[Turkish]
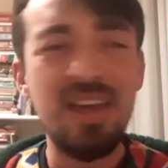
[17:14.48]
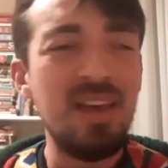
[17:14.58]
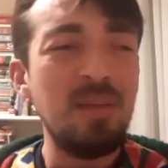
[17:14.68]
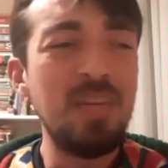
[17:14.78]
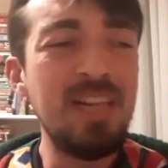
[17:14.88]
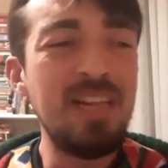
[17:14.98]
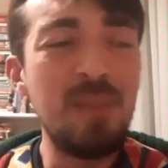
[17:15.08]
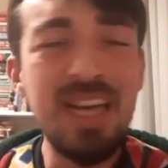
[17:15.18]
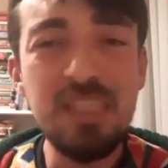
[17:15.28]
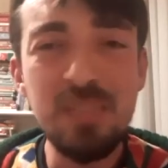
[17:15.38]

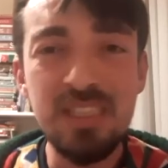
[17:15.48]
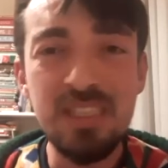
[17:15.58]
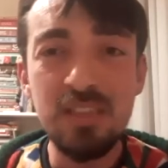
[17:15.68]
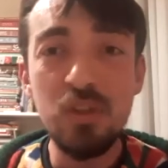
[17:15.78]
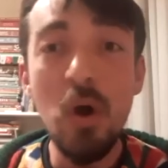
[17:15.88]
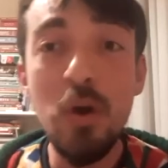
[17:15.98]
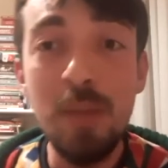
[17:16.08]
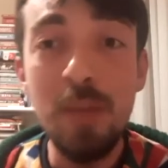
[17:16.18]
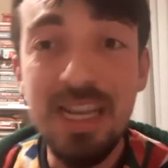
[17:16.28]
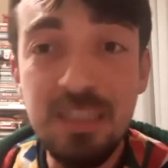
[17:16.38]
Bilmez misin,
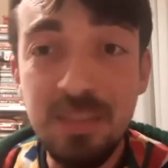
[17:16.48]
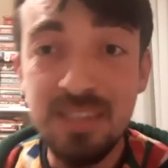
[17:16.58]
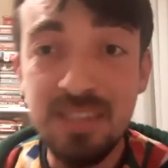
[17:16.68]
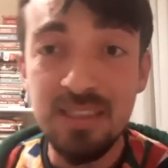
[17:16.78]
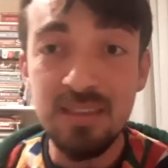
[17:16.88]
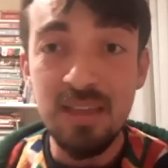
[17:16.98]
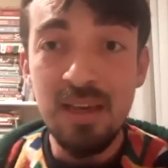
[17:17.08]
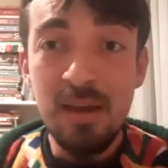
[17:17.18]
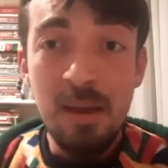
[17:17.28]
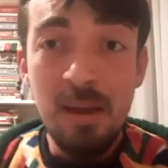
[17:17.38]
görmez misin?
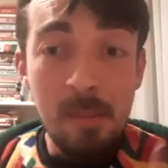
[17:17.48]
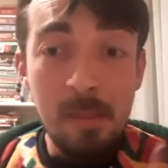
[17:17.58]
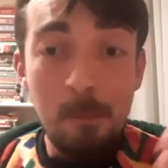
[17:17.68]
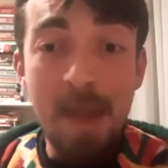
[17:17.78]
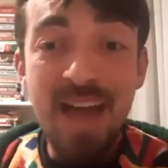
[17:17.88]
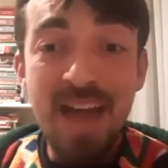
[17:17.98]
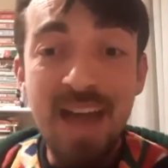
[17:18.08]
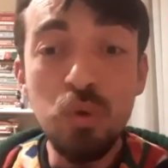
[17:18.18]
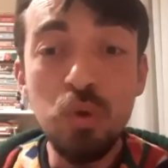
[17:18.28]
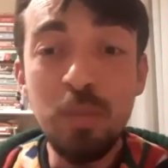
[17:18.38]
Ben
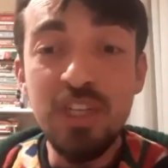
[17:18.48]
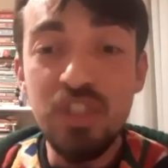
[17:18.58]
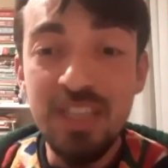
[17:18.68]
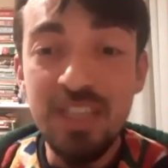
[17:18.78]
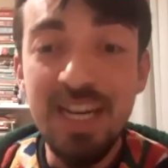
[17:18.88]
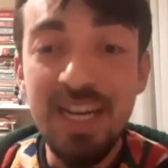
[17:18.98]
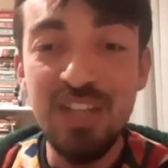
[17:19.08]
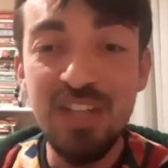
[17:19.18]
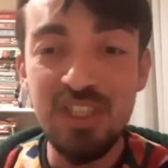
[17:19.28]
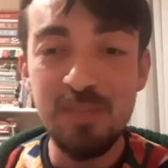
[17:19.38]
ulu bir çınar
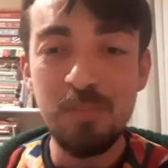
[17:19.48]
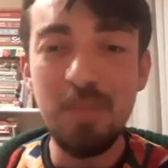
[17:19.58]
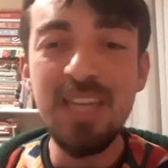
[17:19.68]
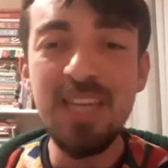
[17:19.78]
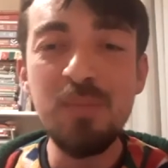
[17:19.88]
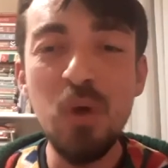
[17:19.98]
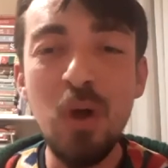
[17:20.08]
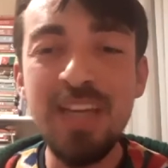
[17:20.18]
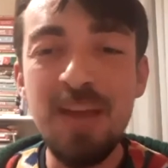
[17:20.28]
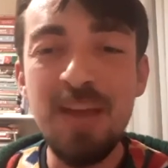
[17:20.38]
ağacıyım. Benim
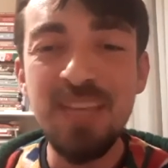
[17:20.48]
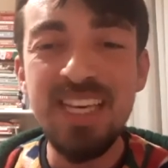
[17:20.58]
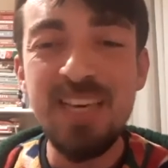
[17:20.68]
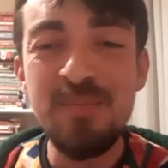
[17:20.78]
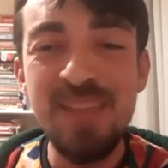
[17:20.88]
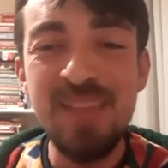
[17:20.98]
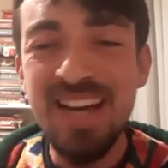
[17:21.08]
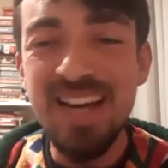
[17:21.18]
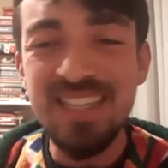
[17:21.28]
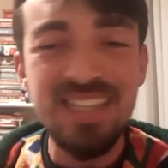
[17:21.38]
gölgemde
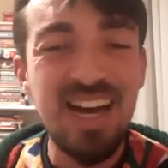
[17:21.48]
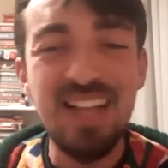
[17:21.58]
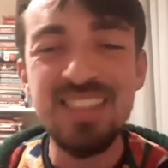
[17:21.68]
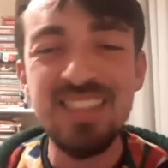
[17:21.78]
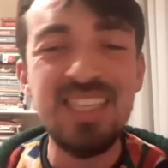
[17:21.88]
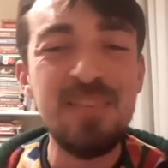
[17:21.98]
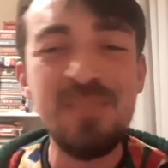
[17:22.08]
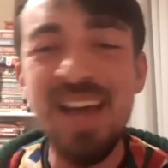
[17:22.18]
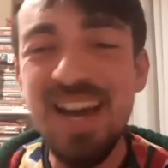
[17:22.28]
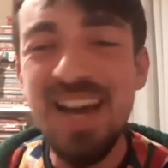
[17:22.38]
kimler kaldı,
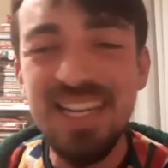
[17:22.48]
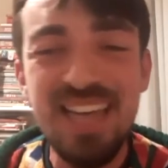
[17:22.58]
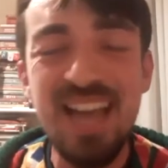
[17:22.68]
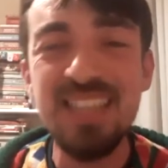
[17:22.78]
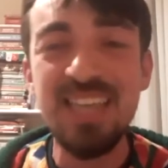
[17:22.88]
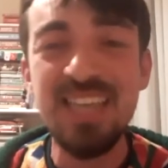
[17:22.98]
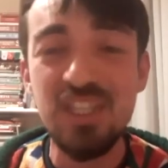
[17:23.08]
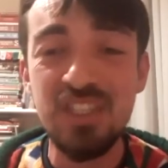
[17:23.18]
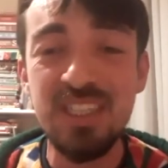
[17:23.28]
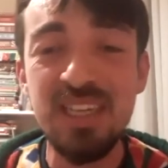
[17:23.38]
kimler geldi
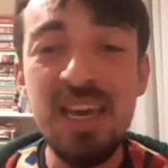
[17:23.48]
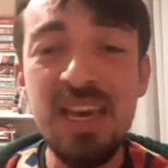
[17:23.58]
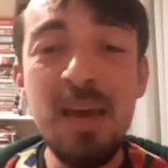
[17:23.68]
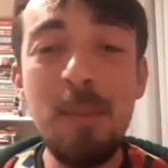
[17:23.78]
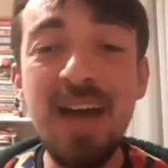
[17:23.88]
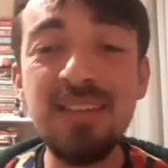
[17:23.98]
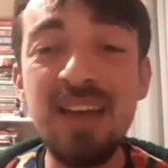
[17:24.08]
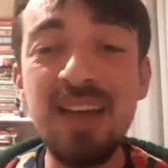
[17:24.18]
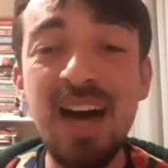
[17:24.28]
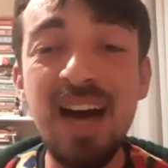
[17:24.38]
geçti. Ben
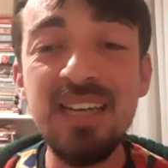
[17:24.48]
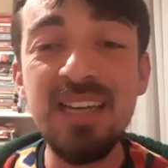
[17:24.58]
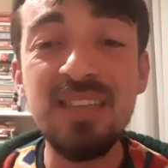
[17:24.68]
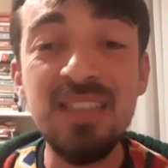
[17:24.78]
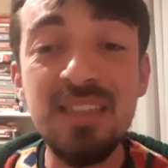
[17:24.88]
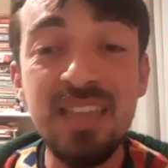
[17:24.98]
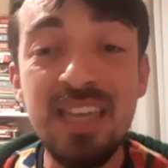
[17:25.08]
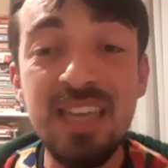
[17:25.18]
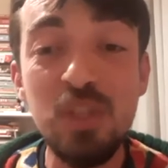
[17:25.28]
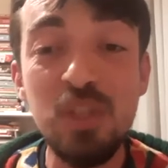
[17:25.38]
tarihe tanıklık
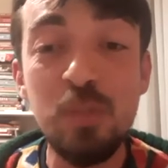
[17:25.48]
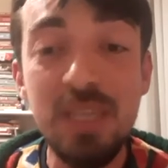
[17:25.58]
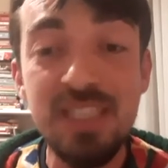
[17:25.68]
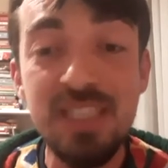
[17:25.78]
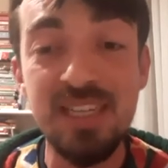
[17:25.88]
etmiş bir,